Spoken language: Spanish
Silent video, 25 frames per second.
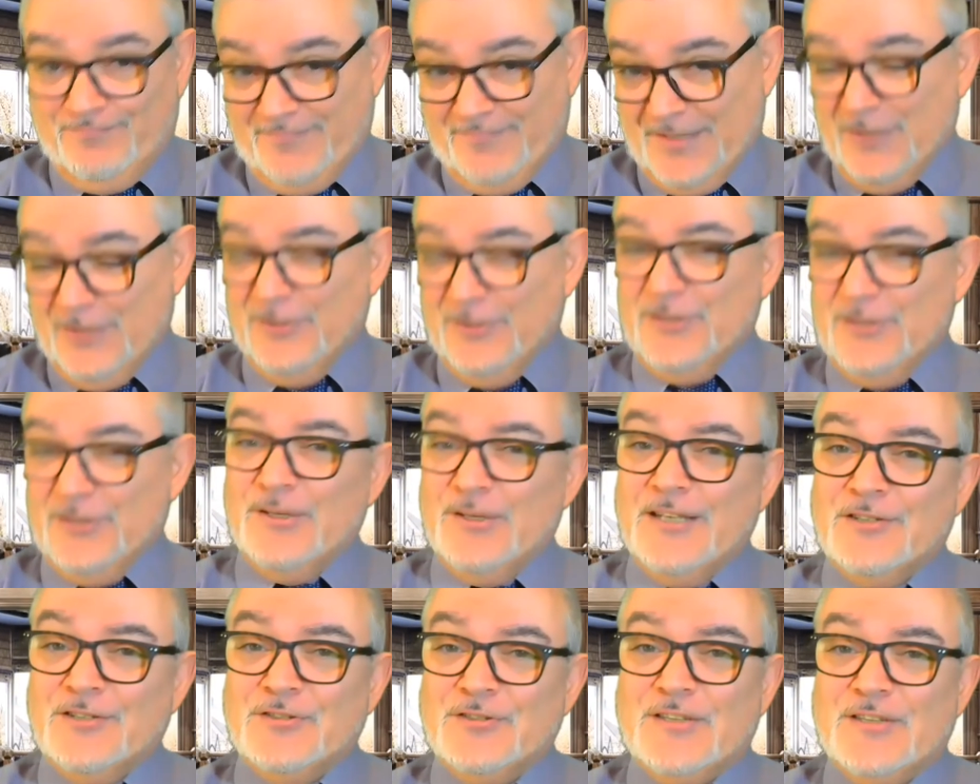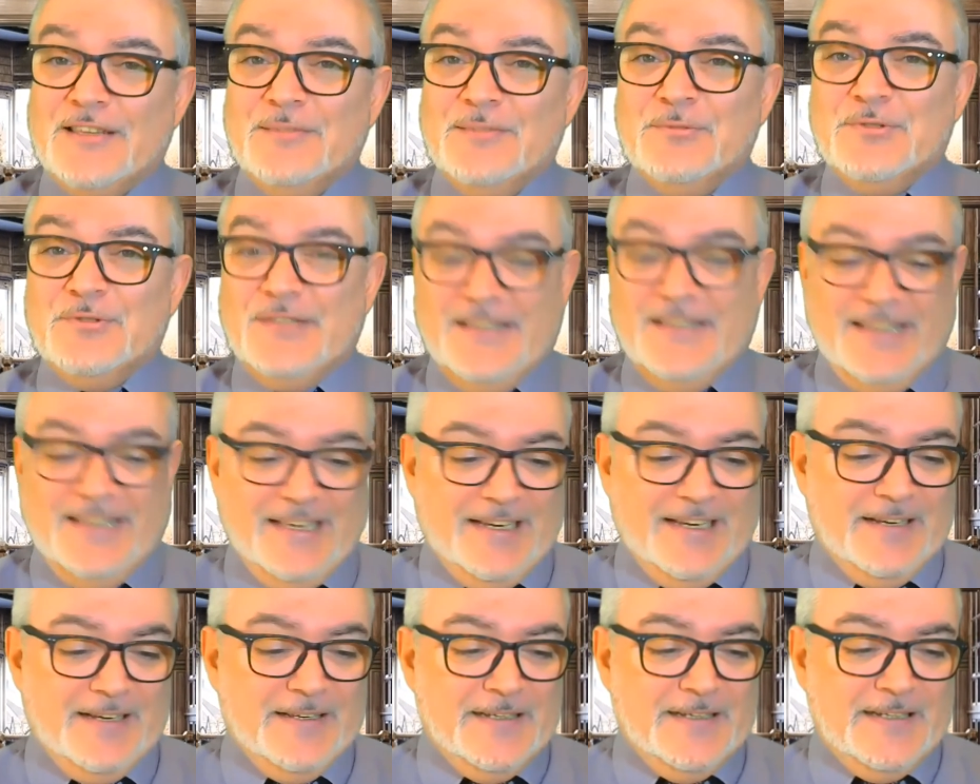Con esto ya nos hacemos
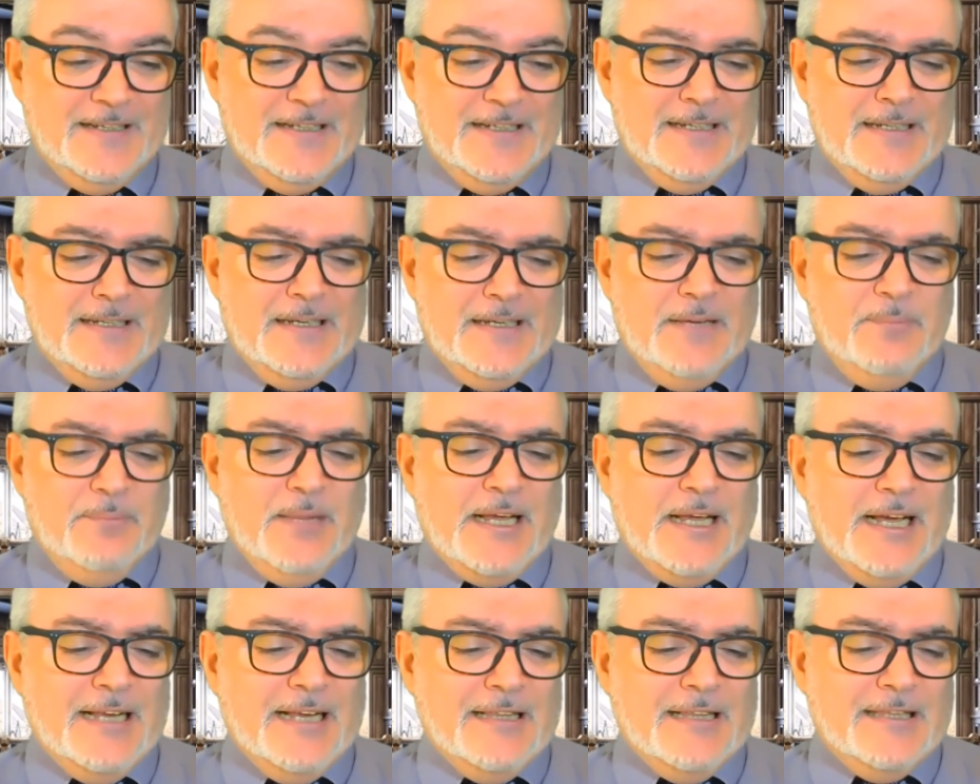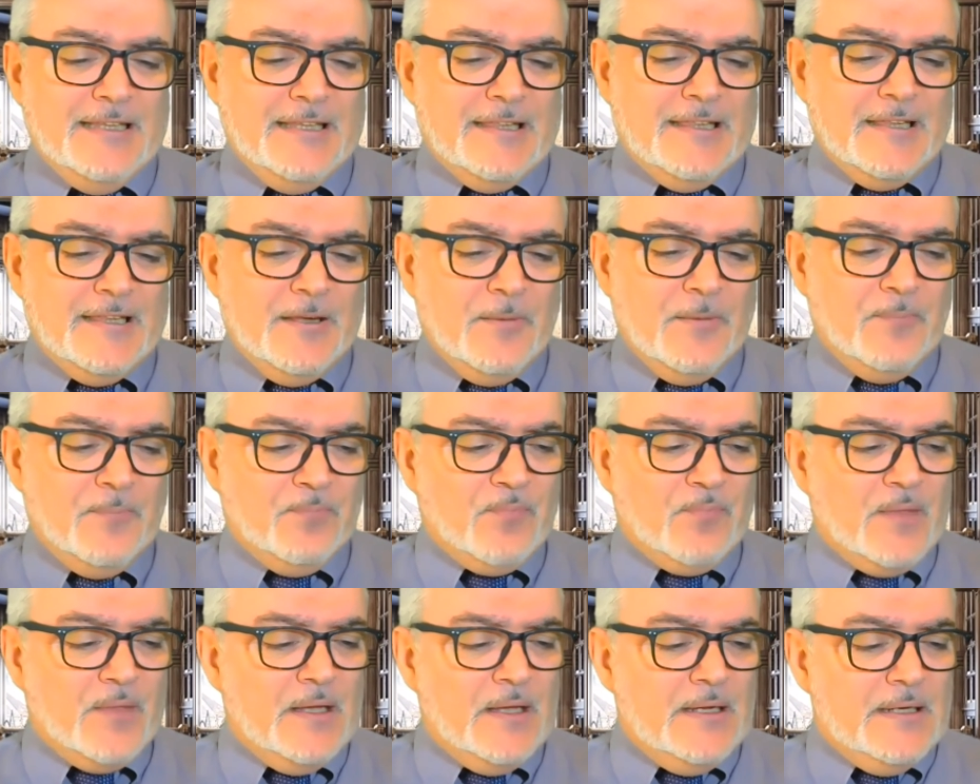idea Micael dice,
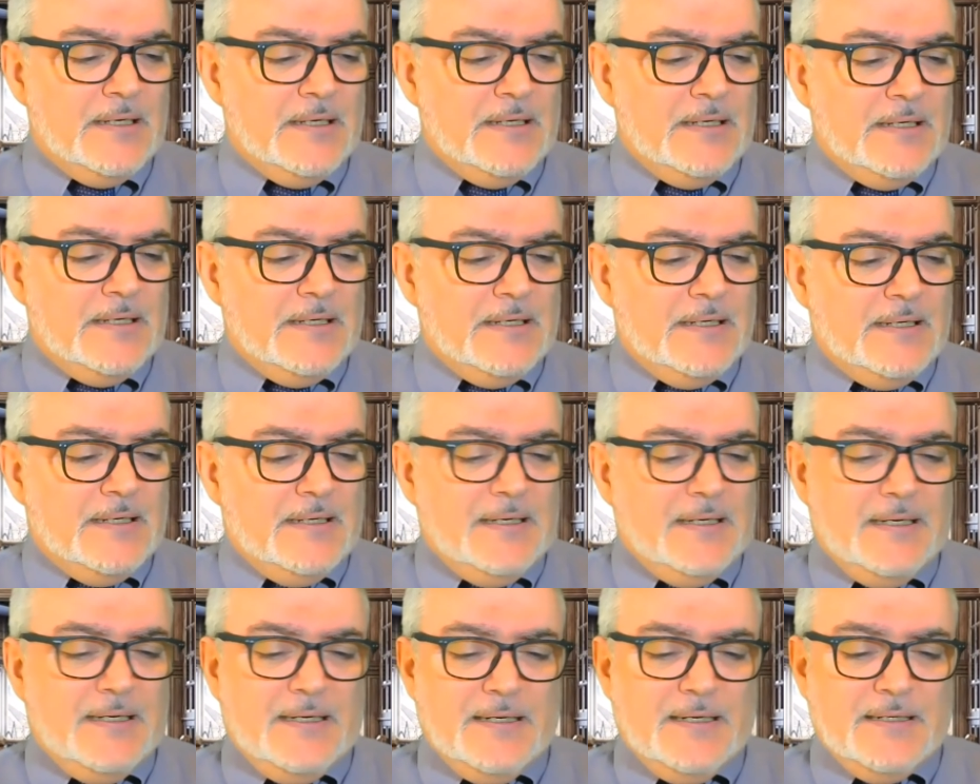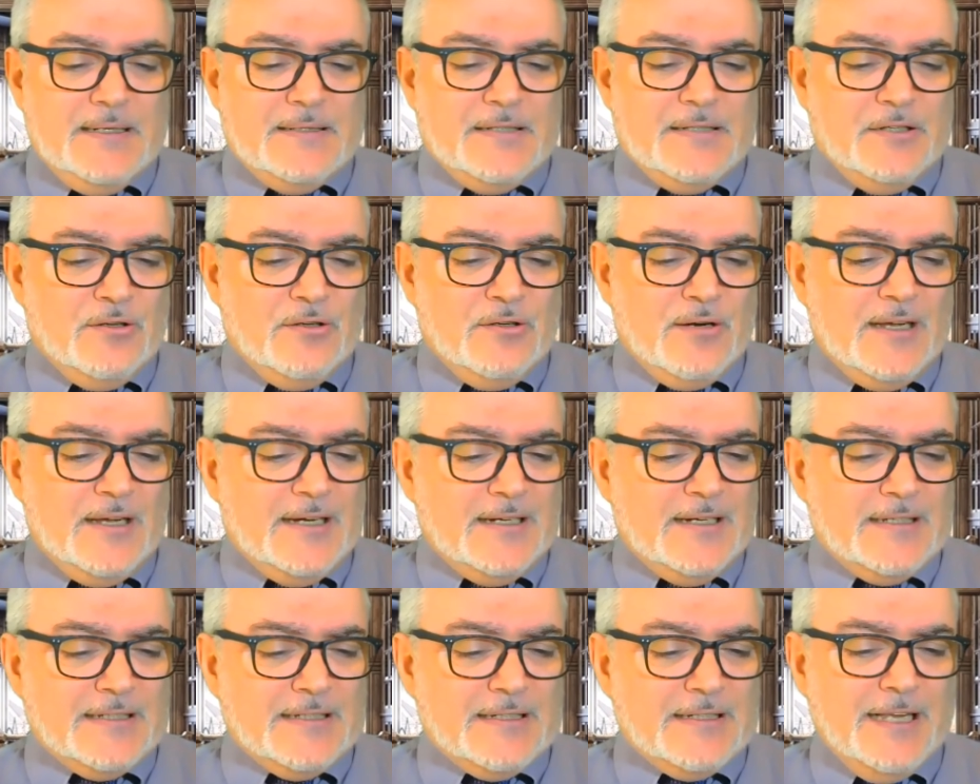eh, señor
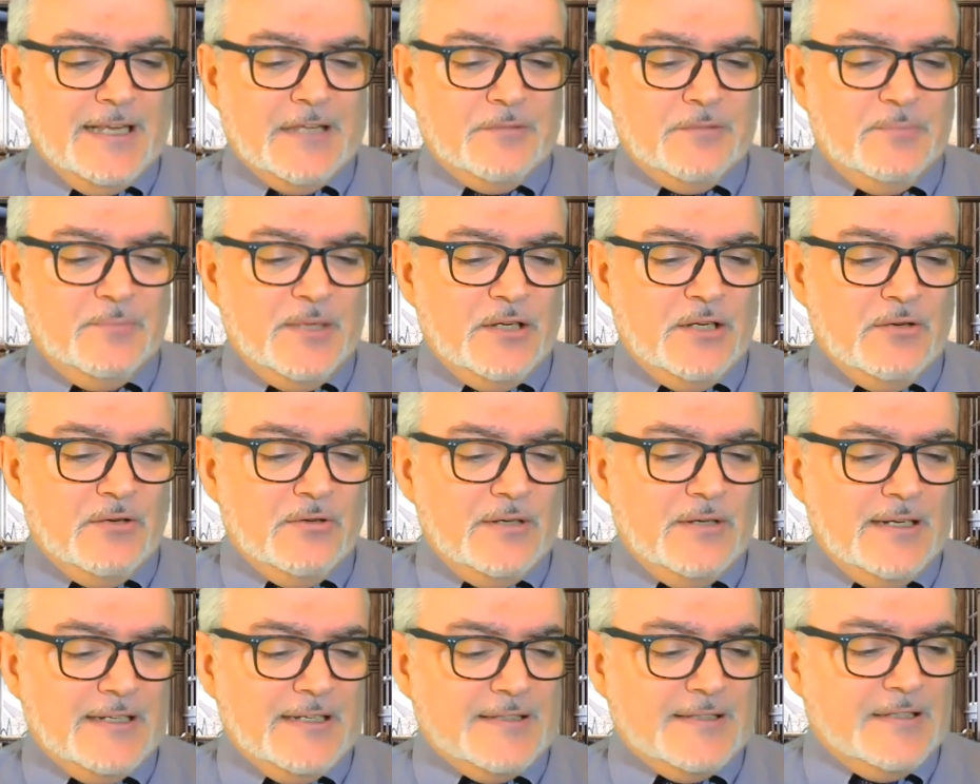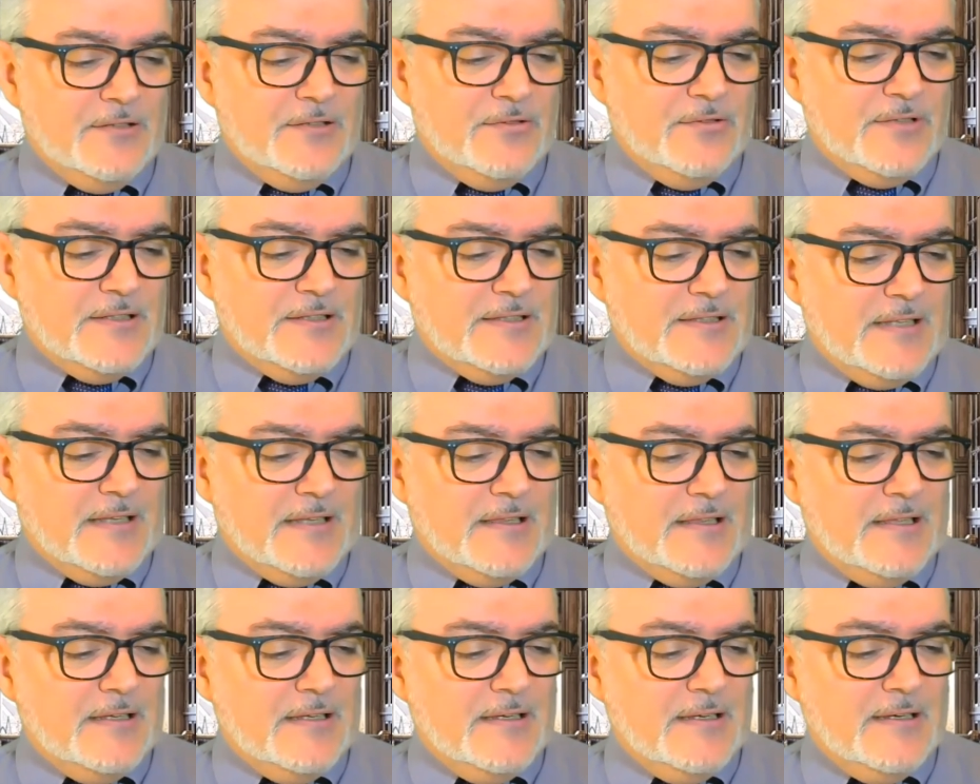Lajas, le admiro y le sigo desde
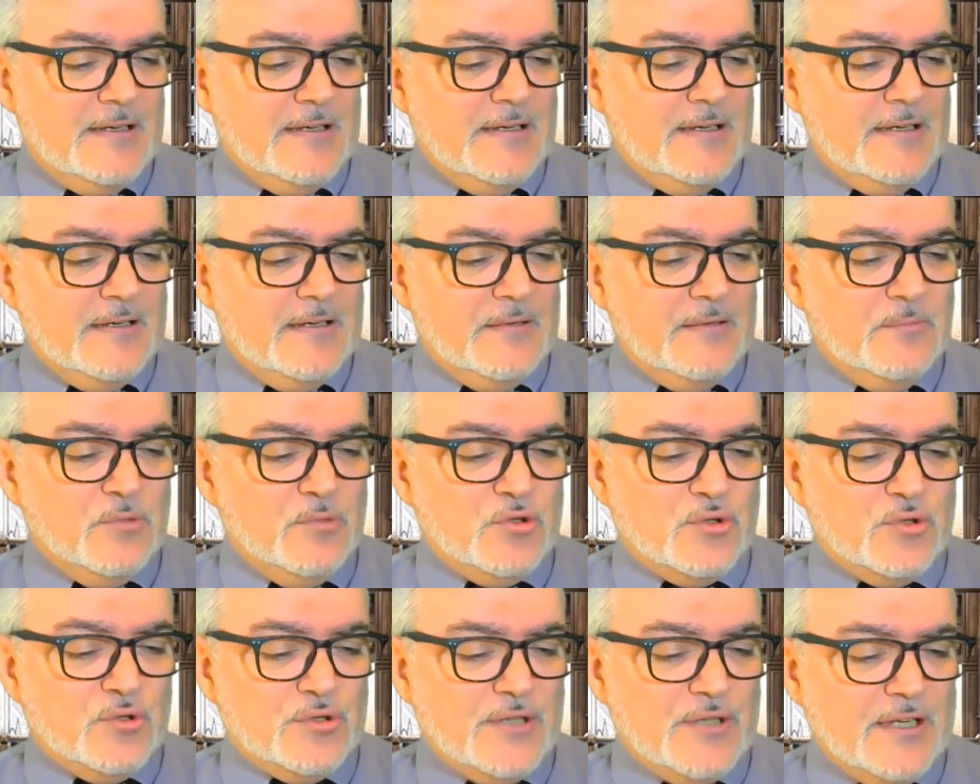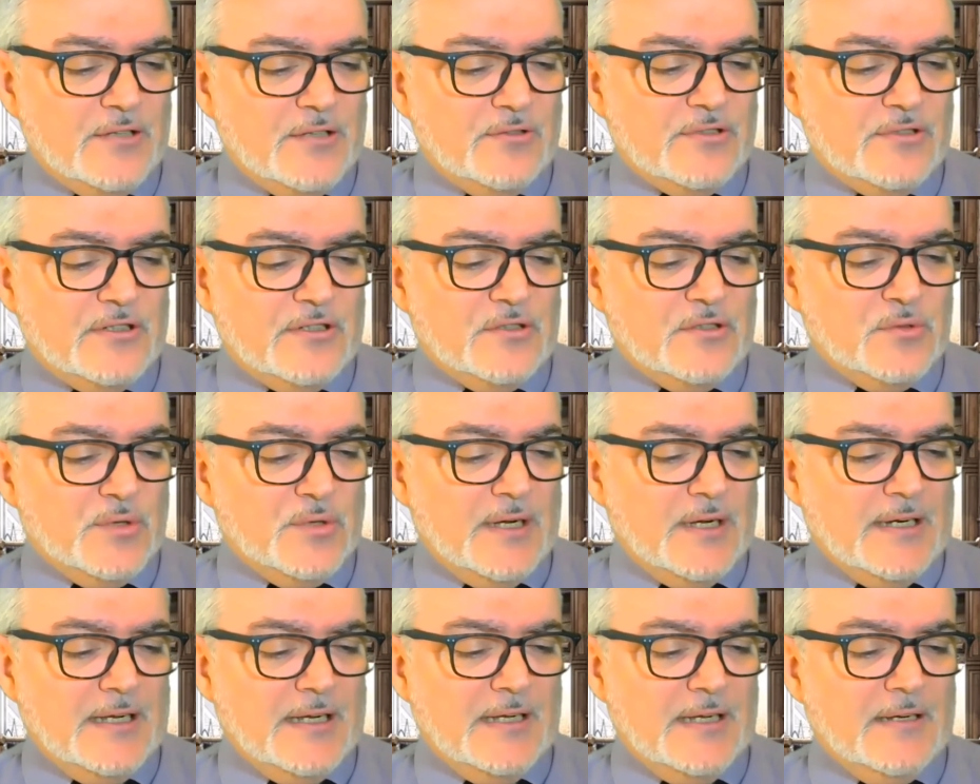hace eh, muchos años en su
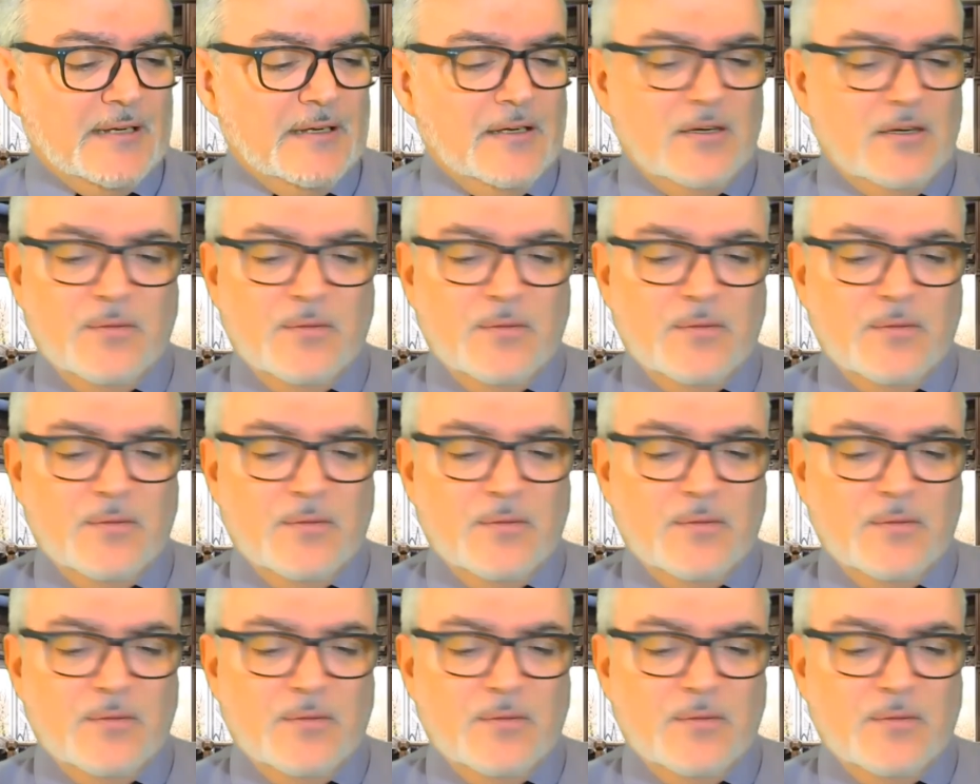canal.